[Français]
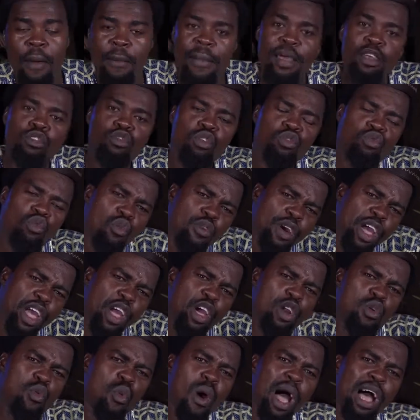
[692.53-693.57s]
Mais ils ont trouvé
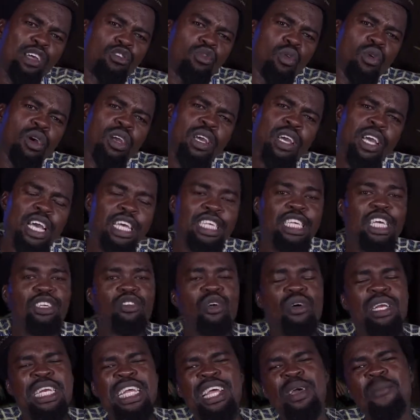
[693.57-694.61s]
un oiseau. Ils se
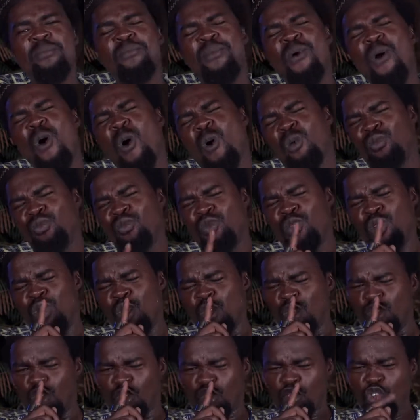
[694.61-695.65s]
sont dit, bon,
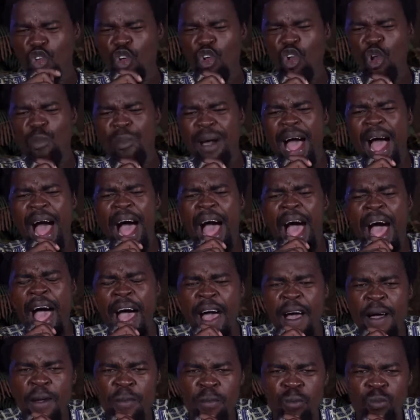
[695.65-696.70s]

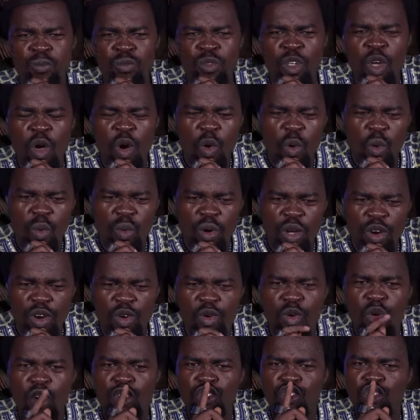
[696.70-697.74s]
sûrement
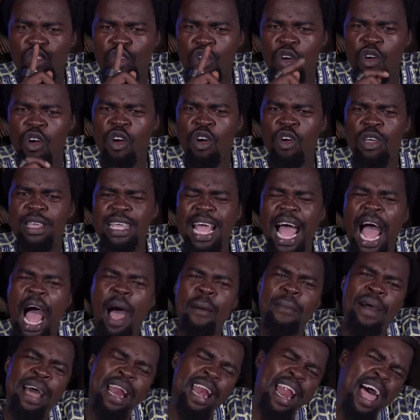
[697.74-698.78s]
notre
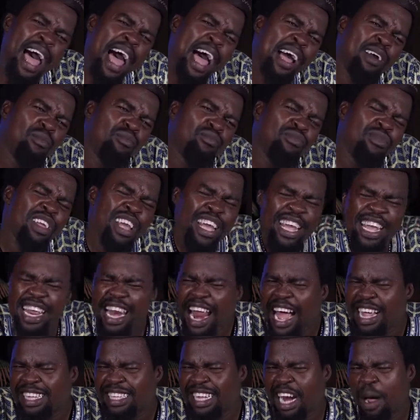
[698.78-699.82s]
Yabala
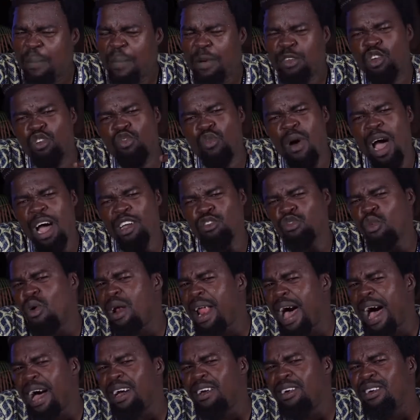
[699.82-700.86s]
il a attrapé cet
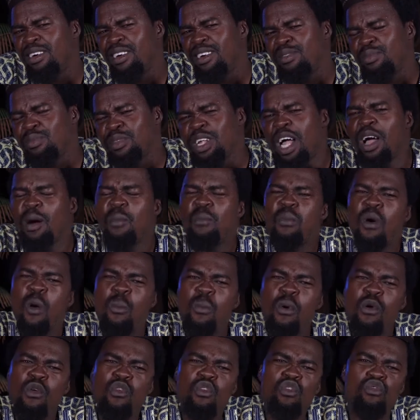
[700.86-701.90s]
oiseau-là bon,
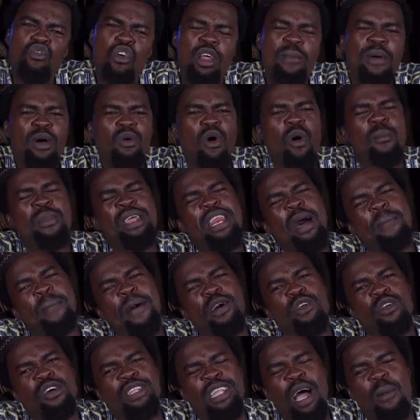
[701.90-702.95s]
pour nous donner, mais comme il n'a
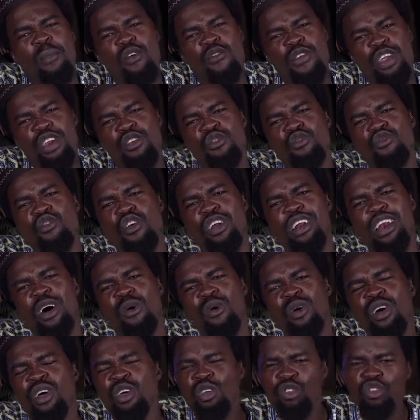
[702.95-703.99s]
pas eu le temps pour venir nous donner
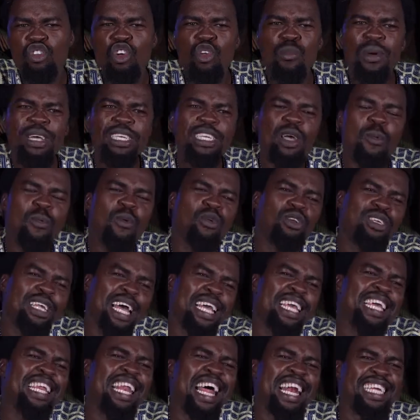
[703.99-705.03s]
là-haut, sûrement c'est pour
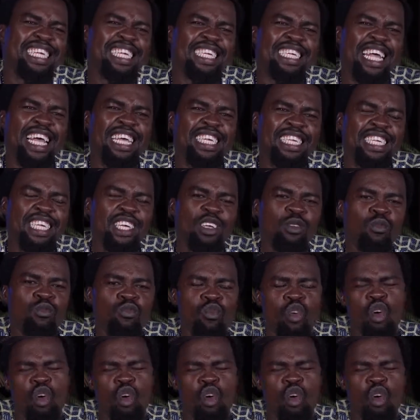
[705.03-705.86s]
ça qu'il a laissé ça ici.